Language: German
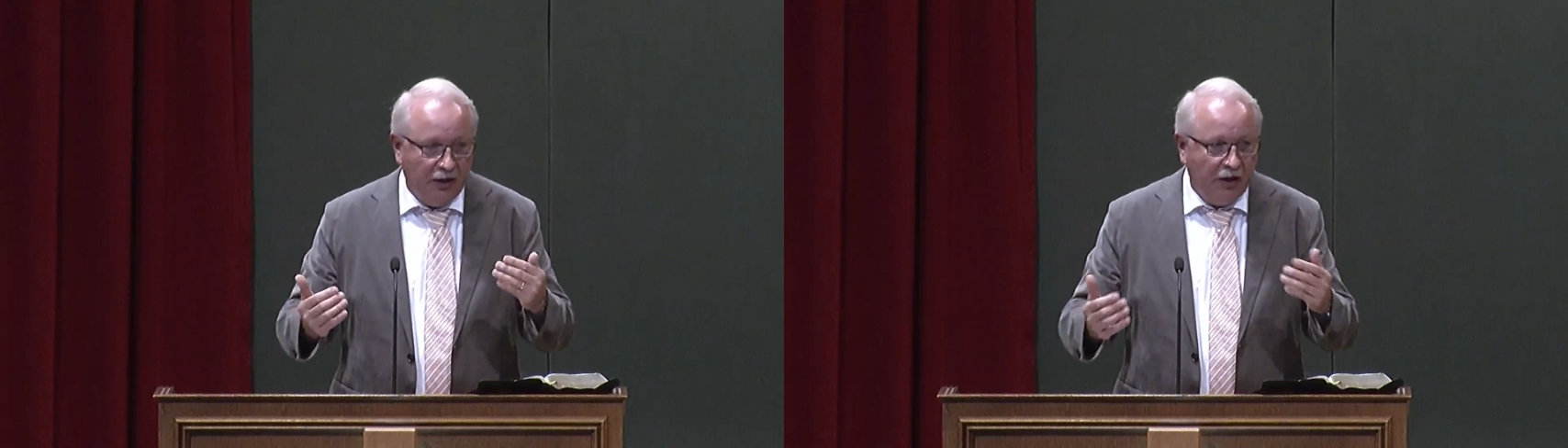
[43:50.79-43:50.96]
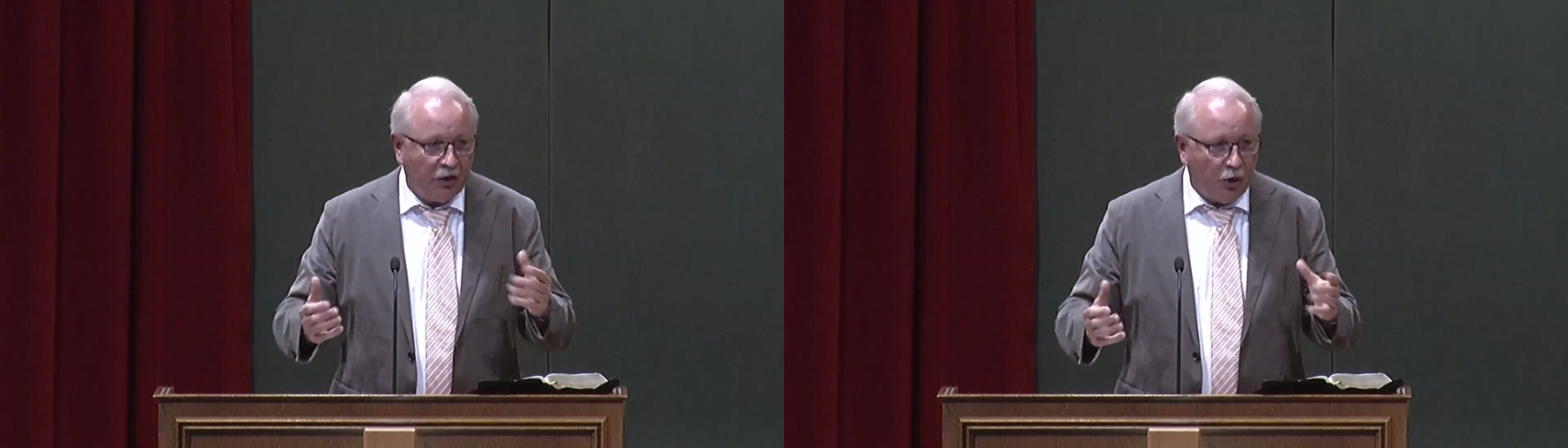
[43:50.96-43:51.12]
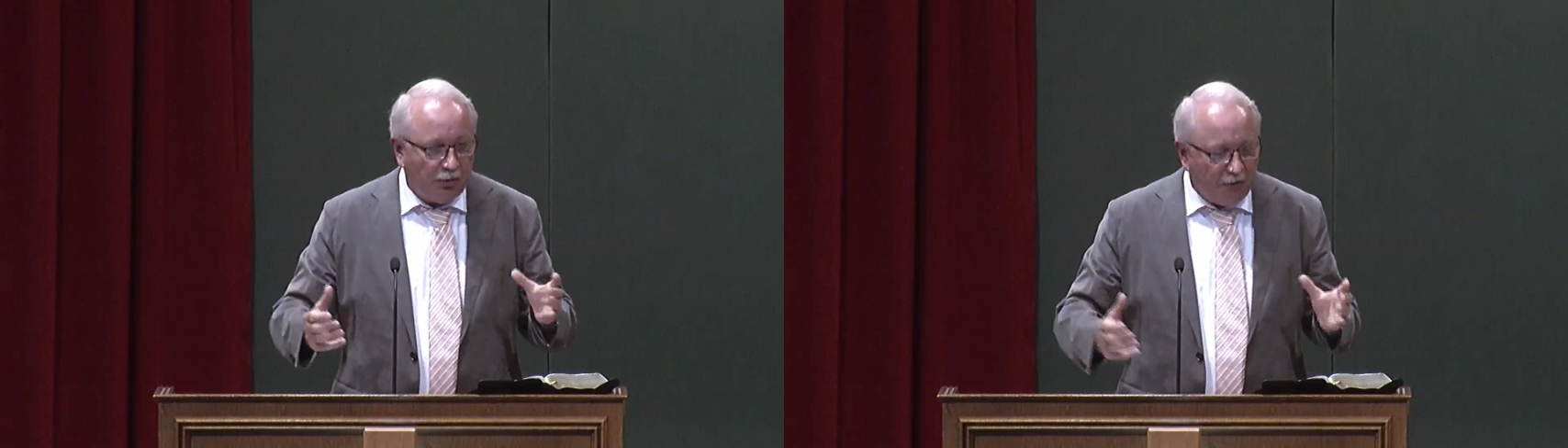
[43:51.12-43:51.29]

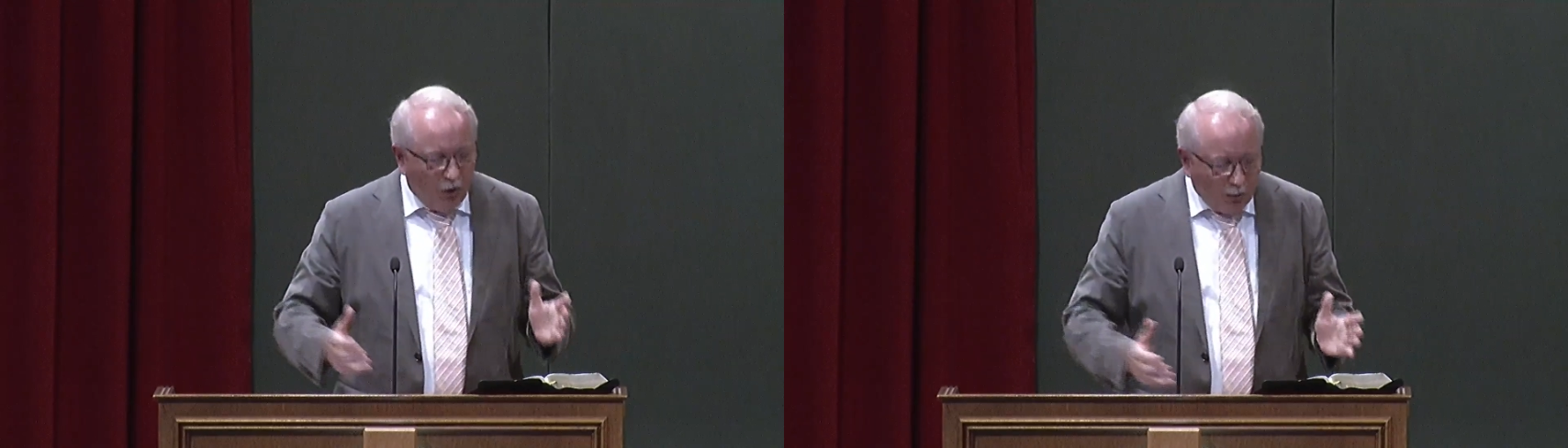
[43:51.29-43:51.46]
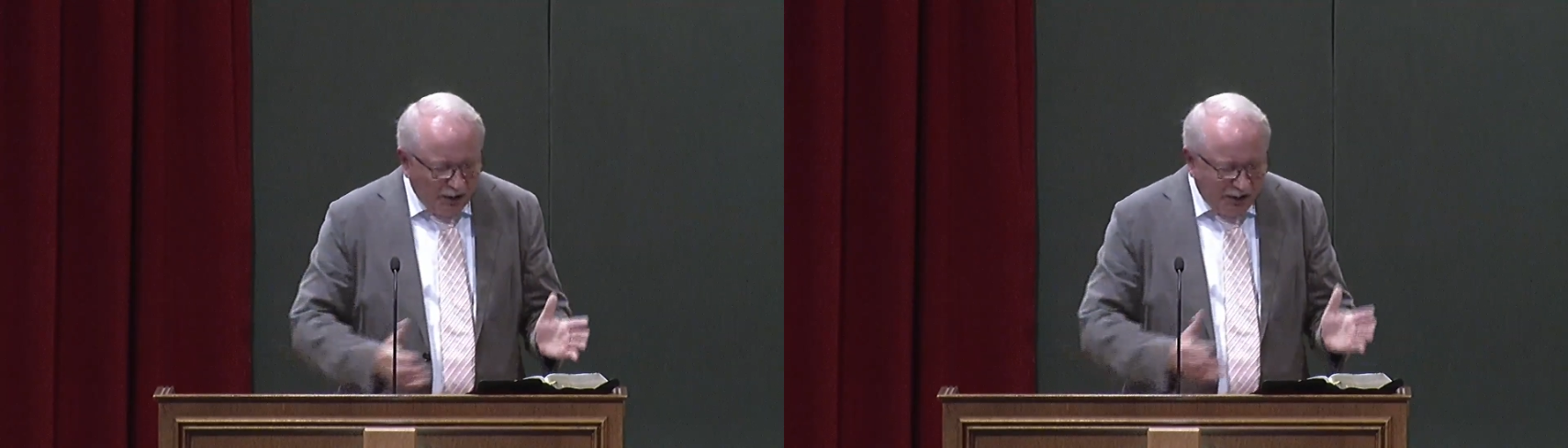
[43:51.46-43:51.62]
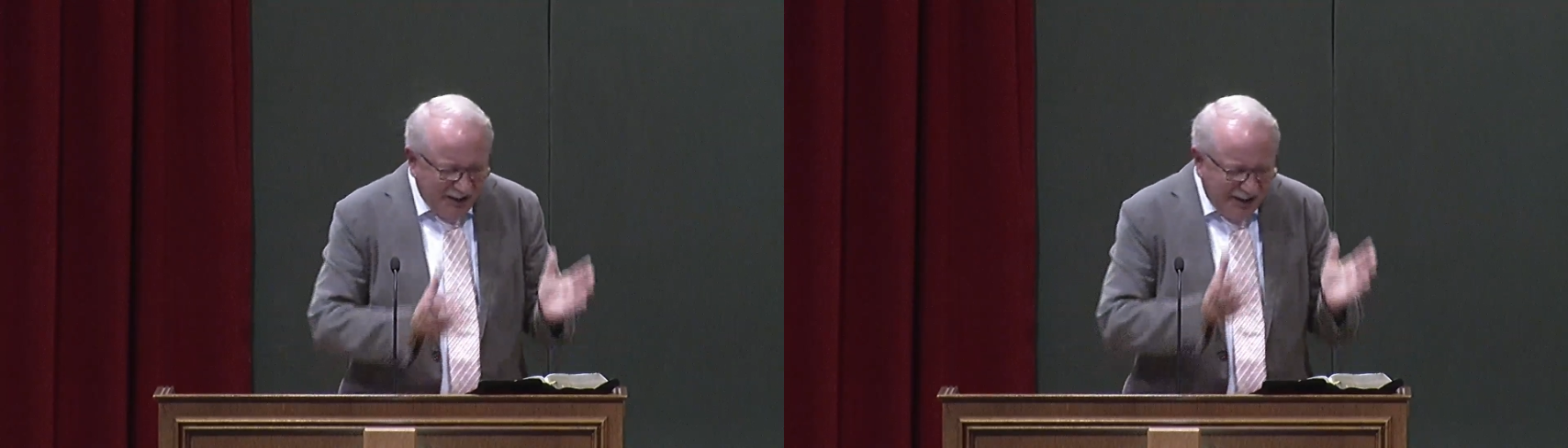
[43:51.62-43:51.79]
Komm, wir wollen
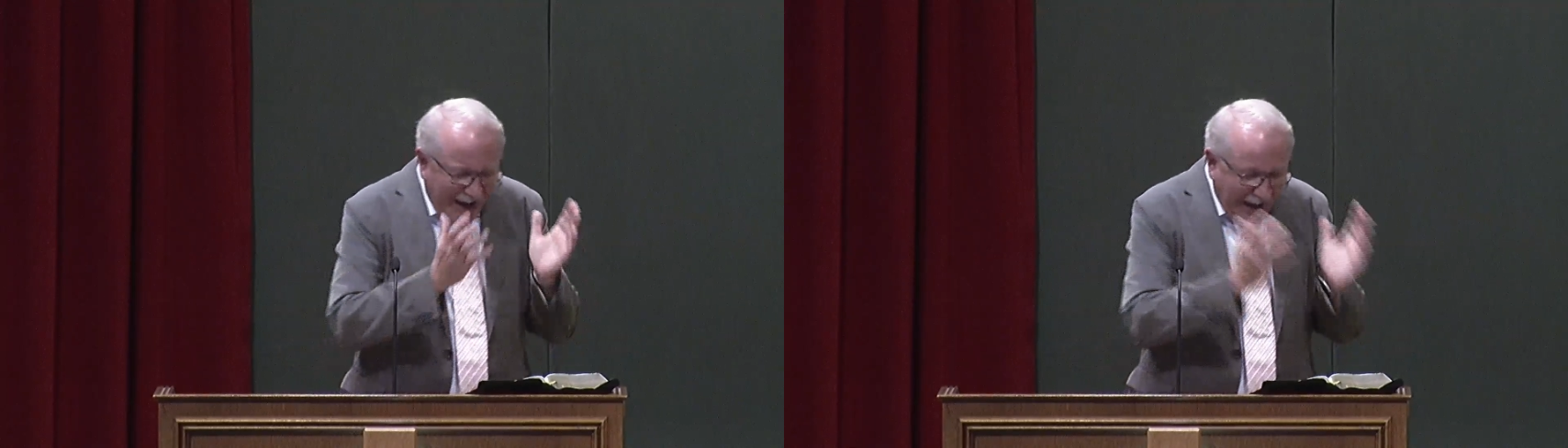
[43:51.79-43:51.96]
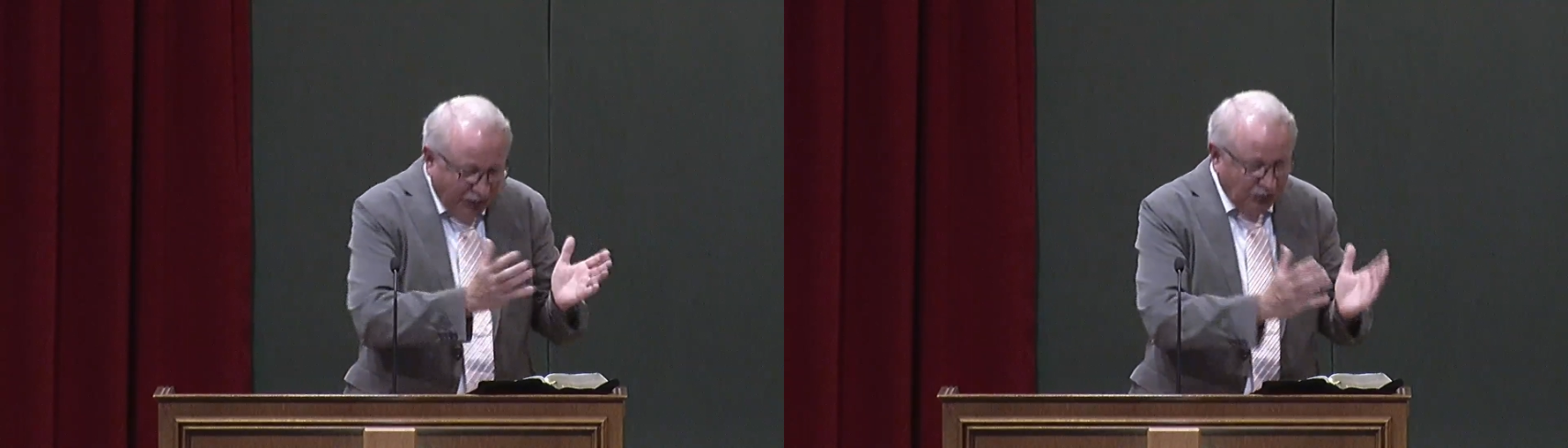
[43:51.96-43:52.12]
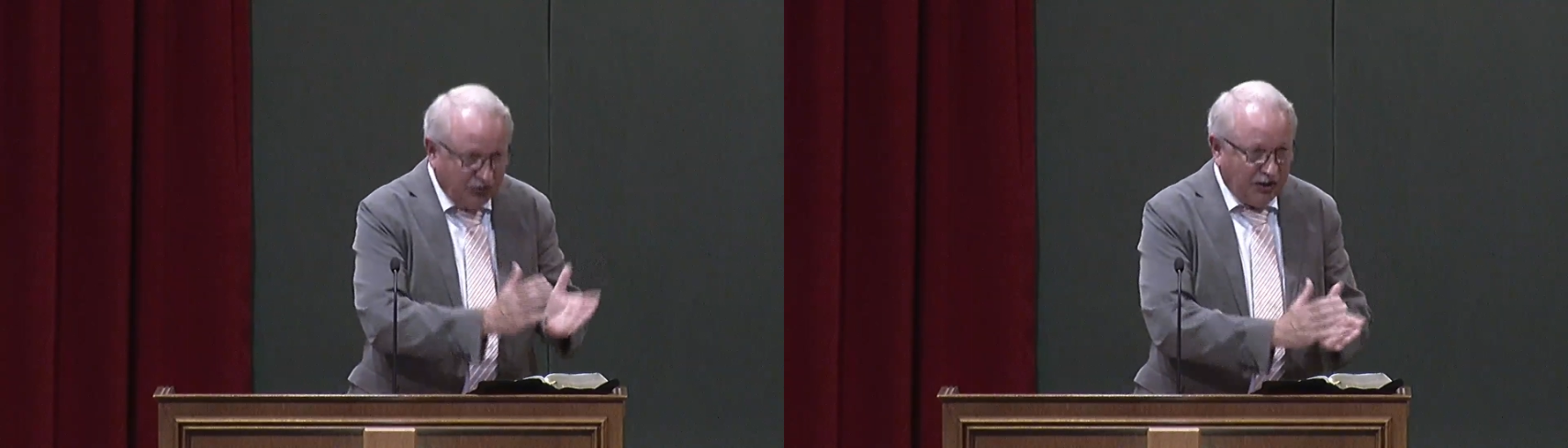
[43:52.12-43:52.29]
mit
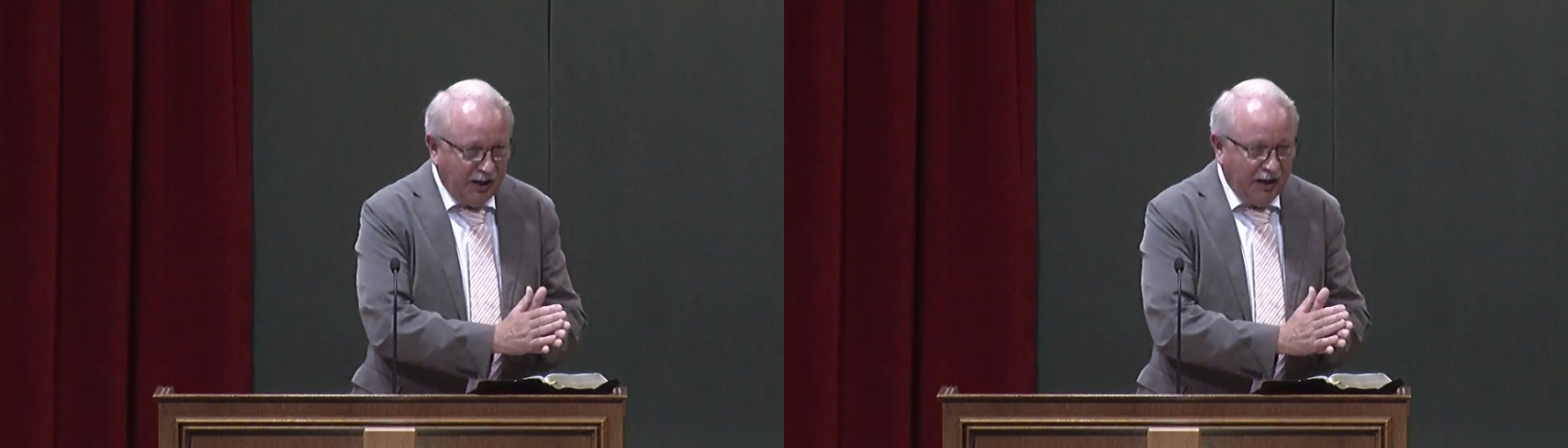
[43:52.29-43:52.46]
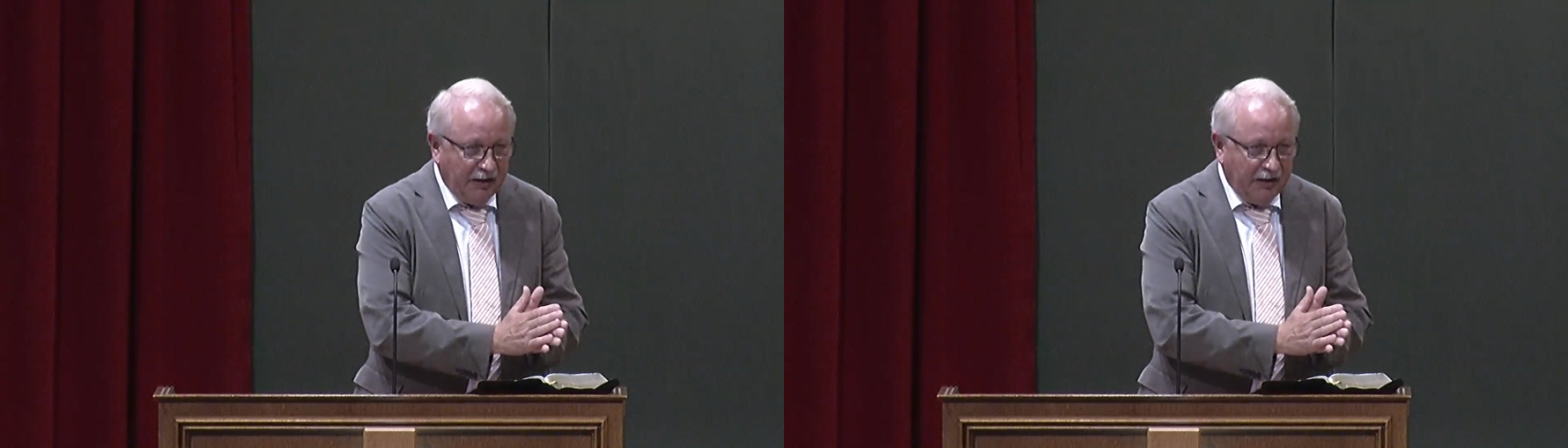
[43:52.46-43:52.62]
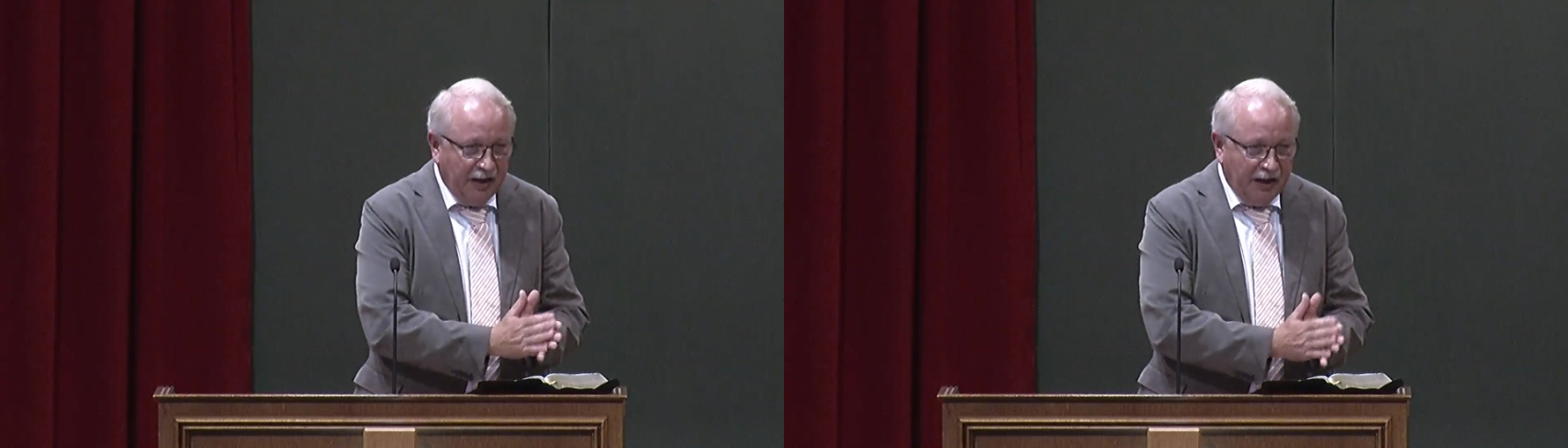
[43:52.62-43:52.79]
Jesus gehen.
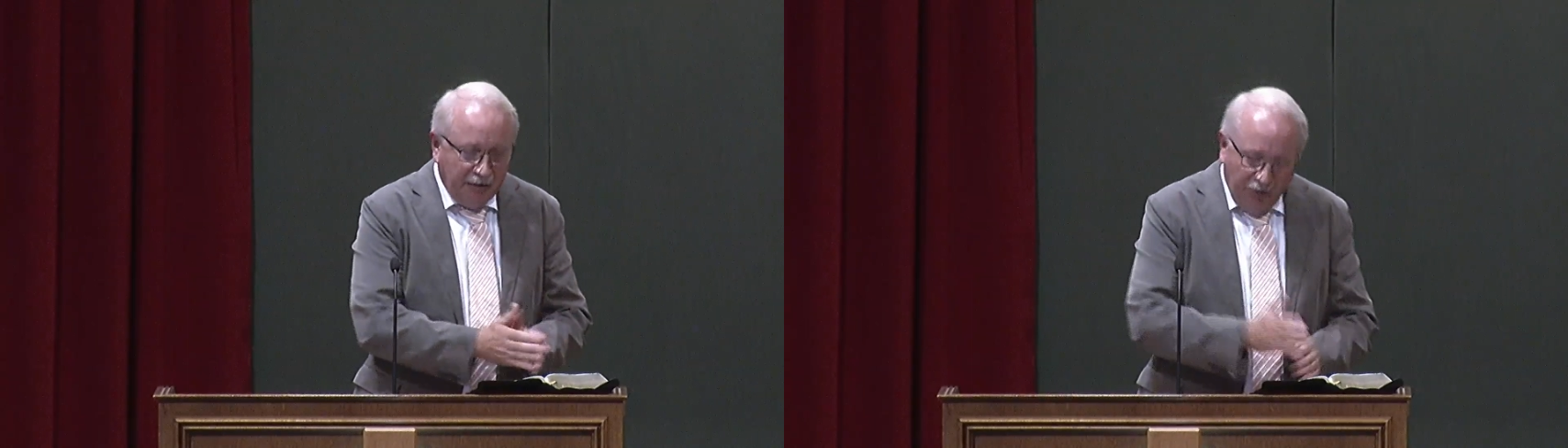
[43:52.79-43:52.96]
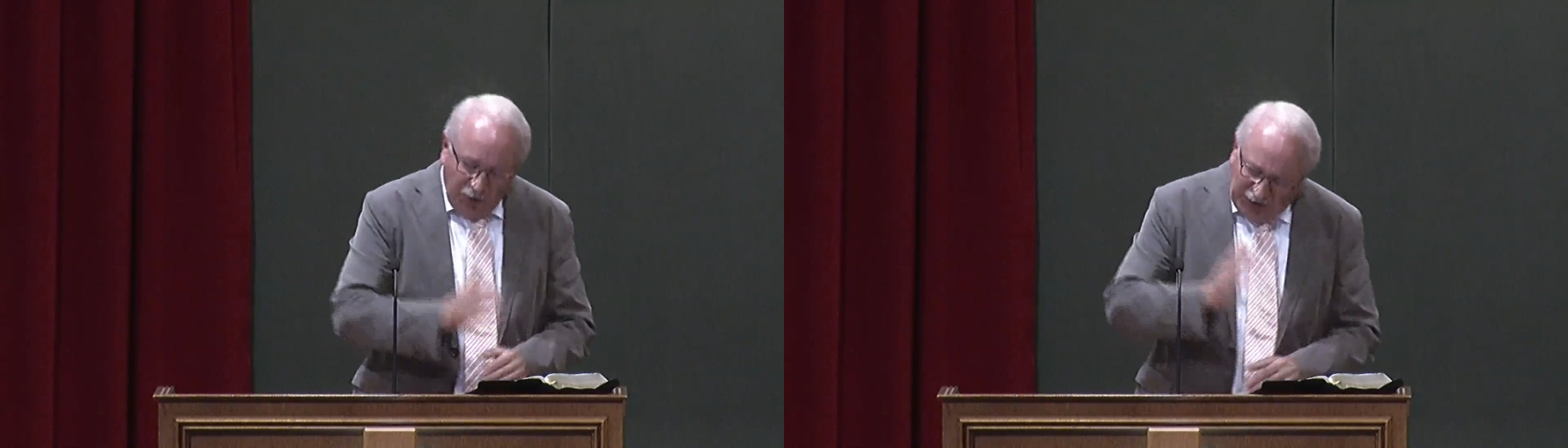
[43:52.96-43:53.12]
Wir wollen